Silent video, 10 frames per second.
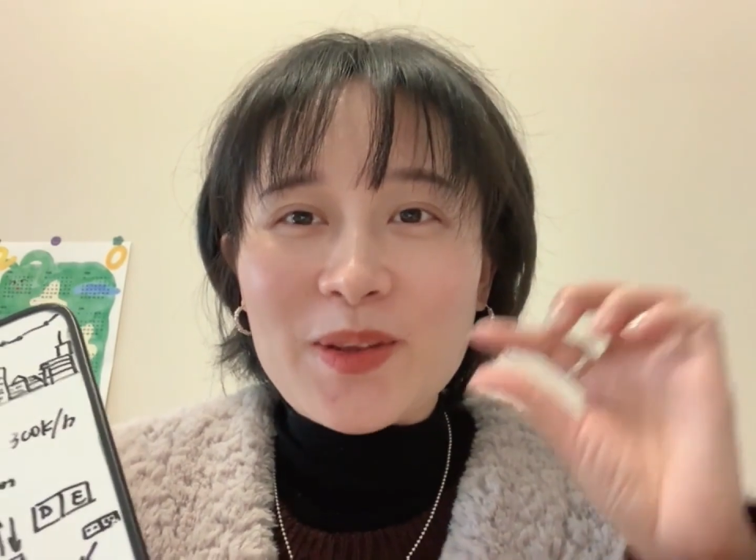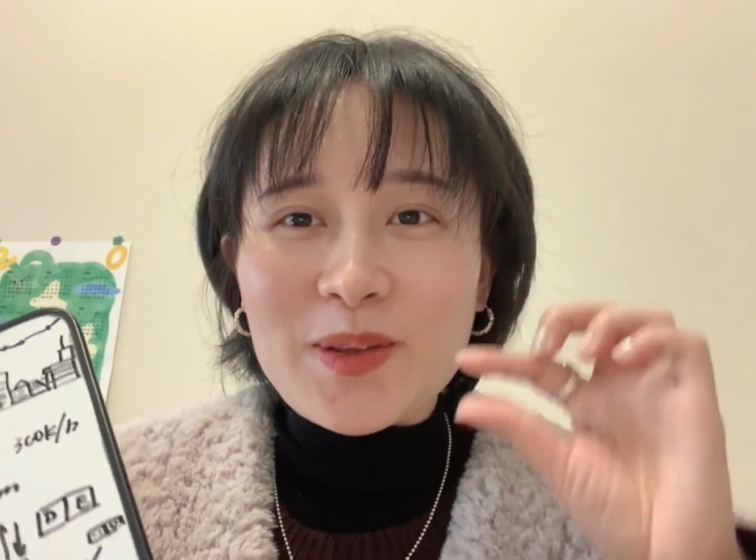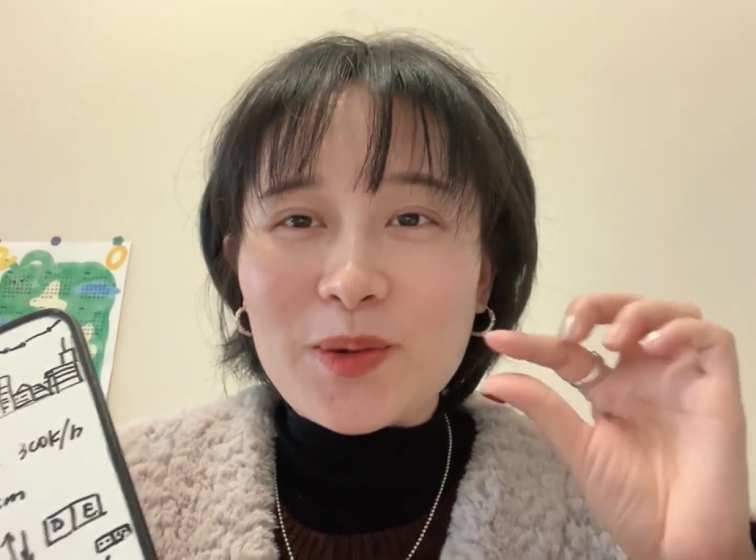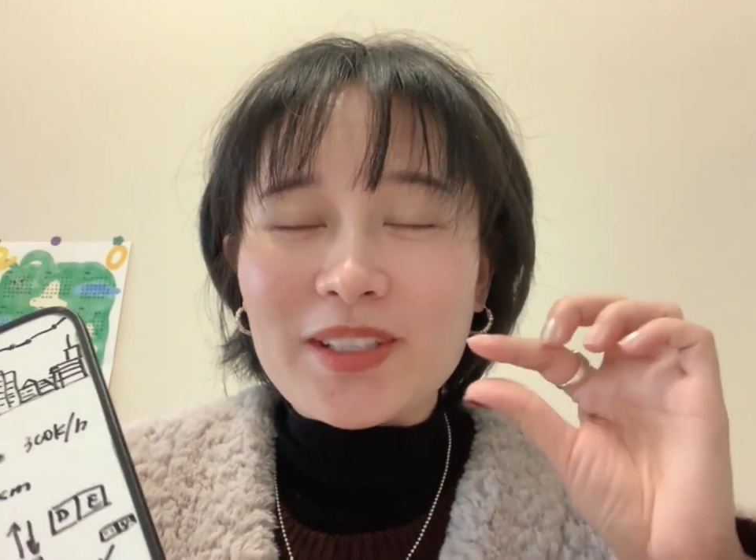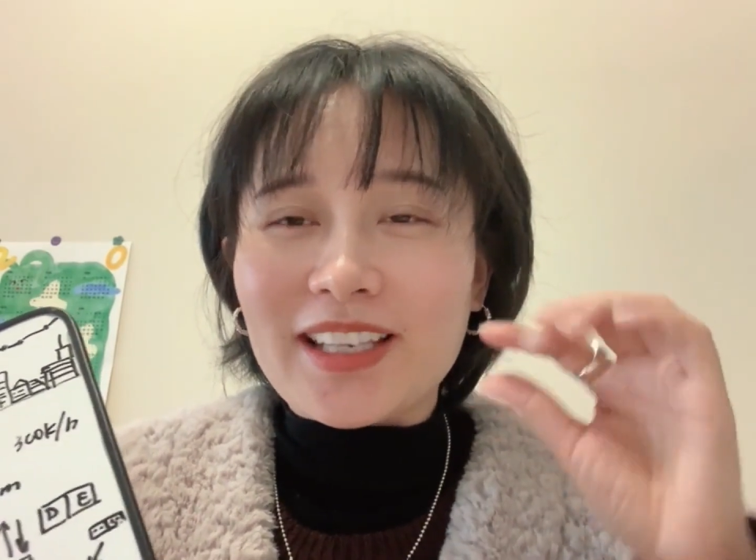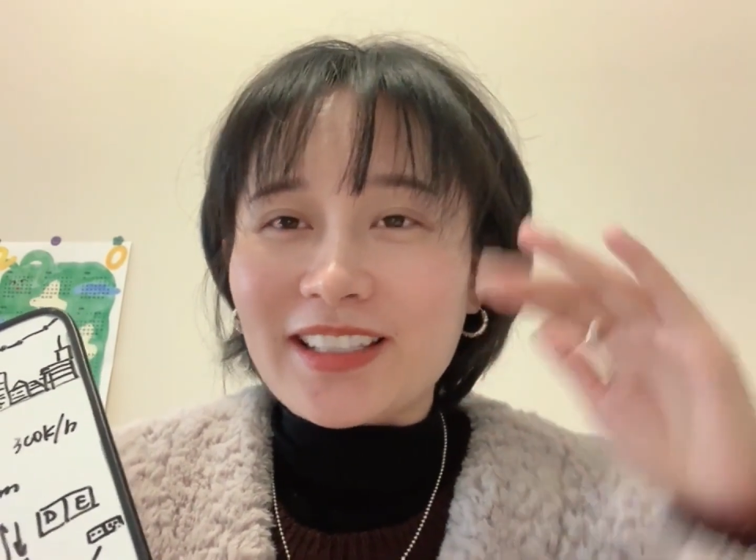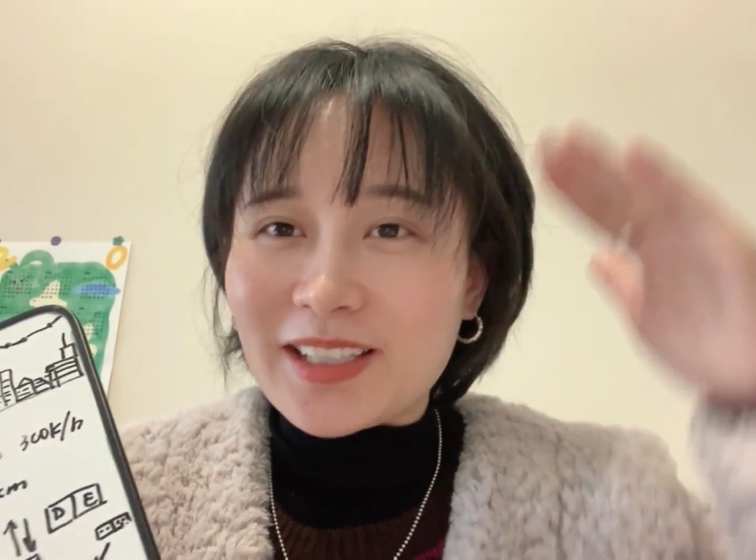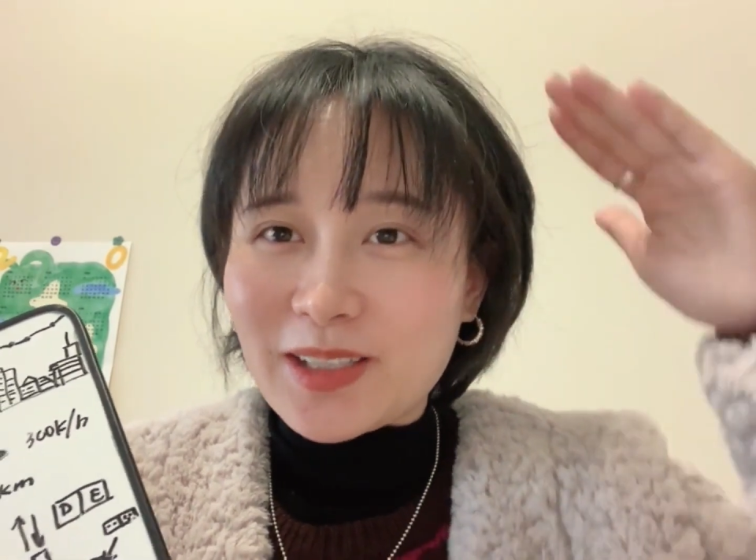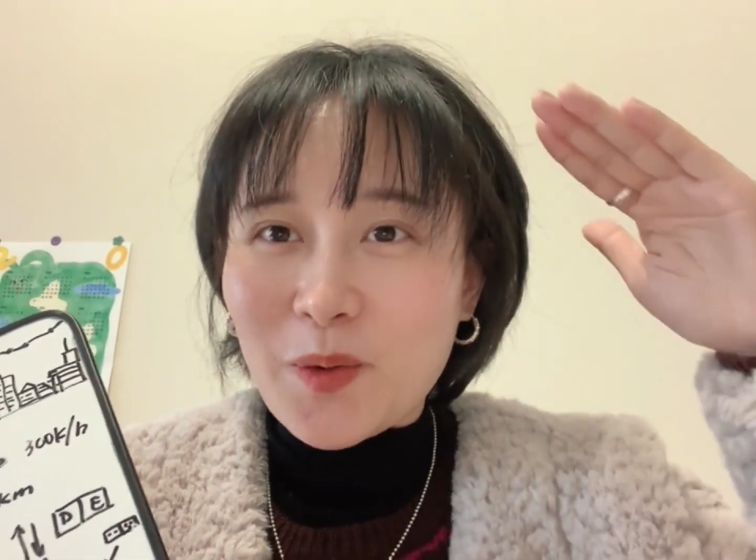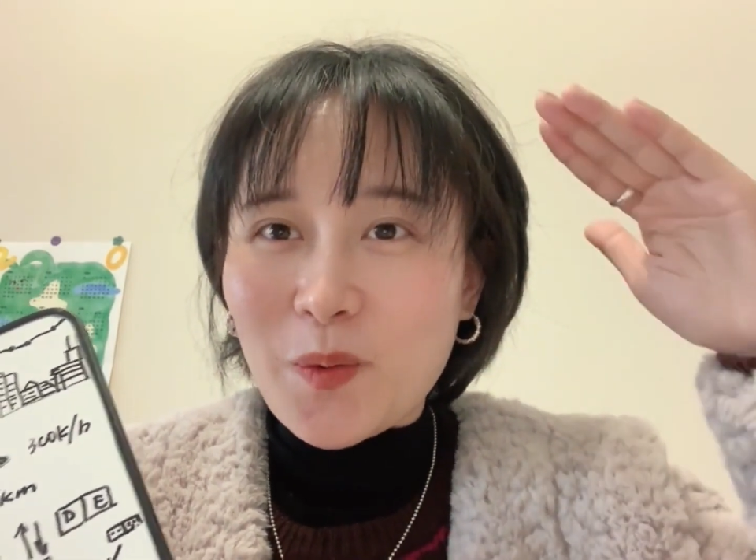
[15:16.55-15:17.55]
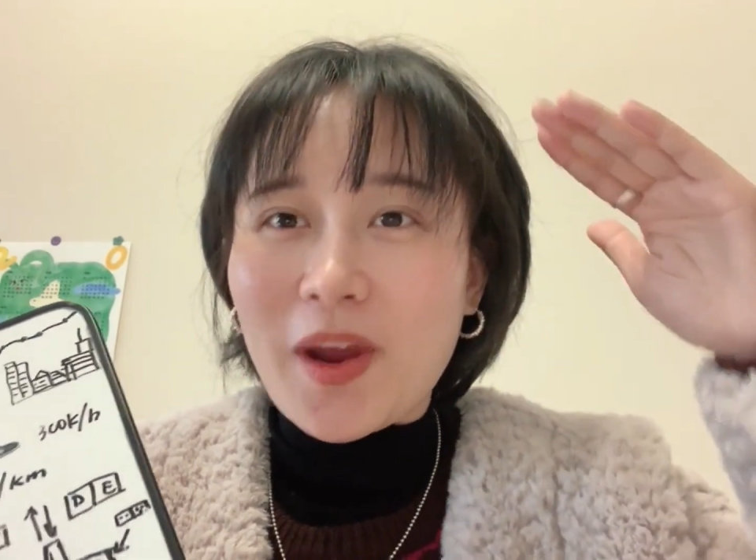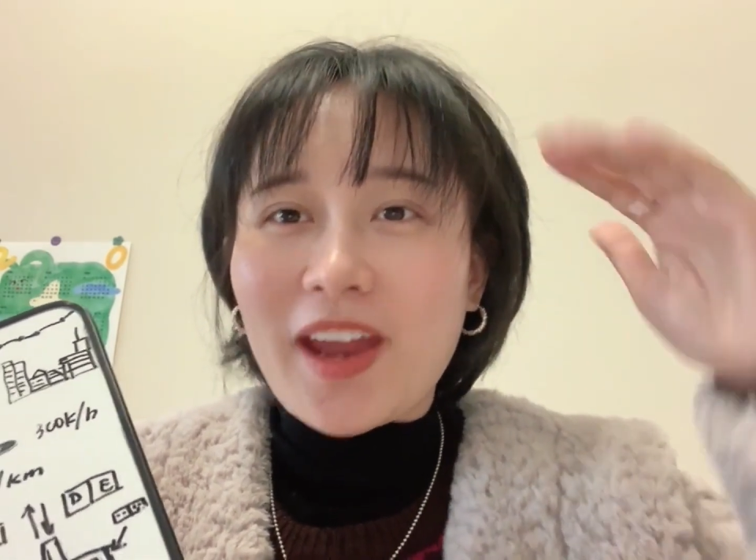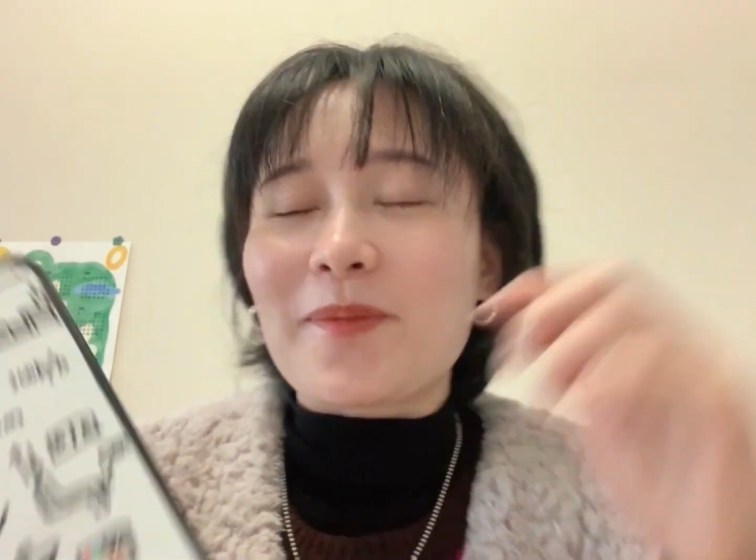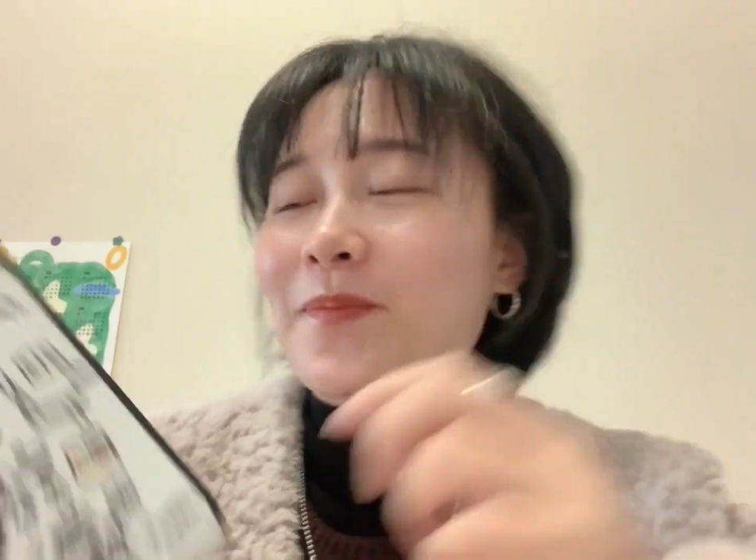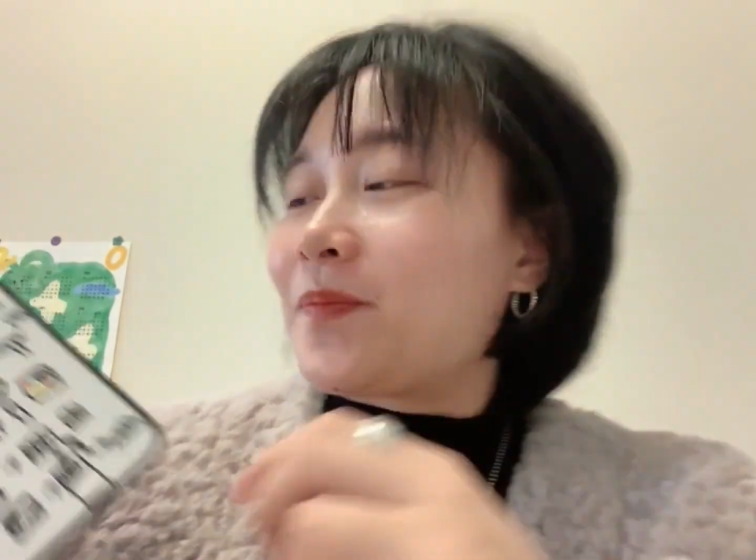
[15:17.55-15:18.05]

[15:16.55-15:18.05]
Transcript: 有一点点的贵。